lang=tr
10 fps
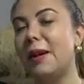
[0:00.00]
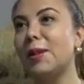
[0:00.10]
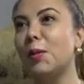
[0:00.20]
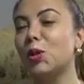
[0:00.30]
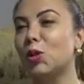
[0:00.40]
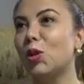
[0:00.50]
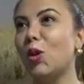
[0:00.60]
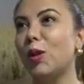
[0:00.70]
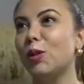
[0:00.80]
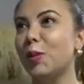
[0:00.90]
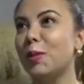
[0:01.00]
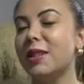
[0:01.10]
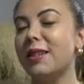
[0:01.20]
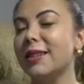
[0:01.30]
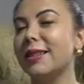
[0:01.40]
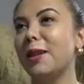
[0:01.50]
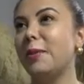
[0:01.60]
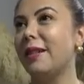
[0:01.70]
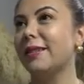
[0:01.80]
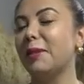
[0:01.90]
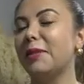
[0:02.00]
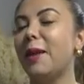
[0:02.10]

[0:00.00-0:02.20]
Ben de Burdurlu olduğum için aslında bir anlamda